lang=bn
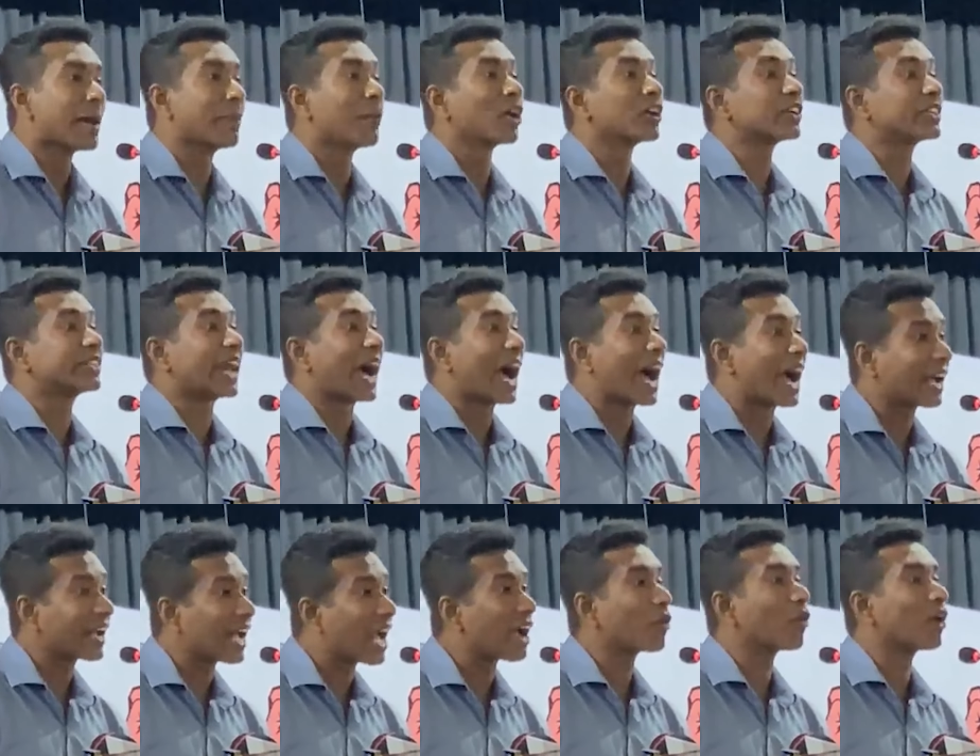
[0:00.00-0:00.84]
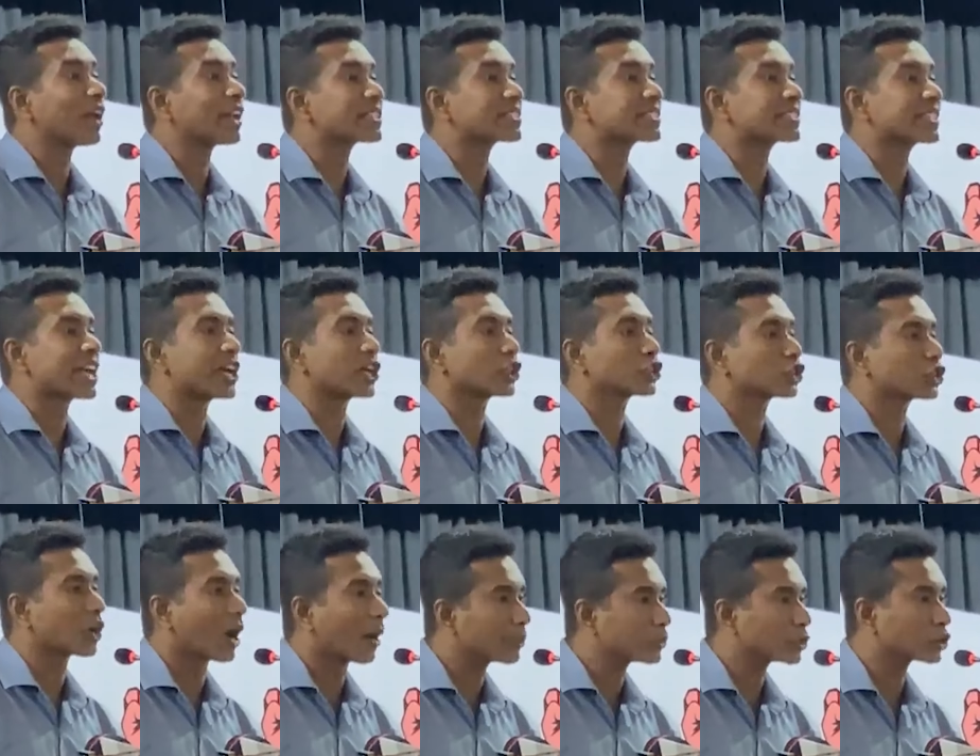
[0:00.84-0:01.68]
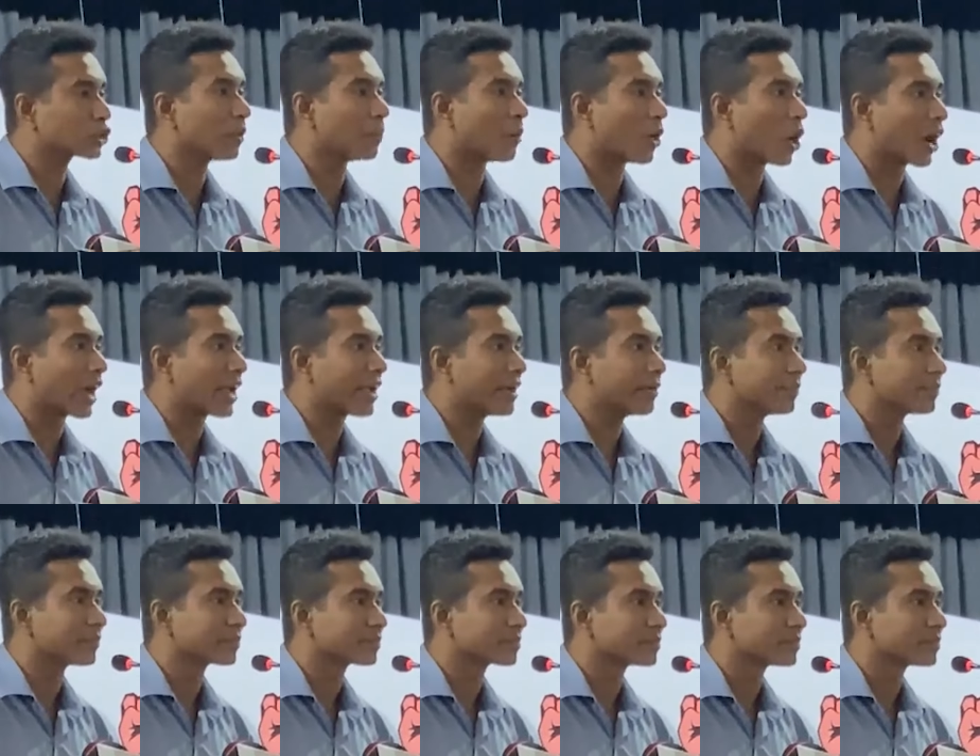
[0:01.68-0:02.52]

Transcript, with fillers: এবং ঢাকা কলেজকে সবসময়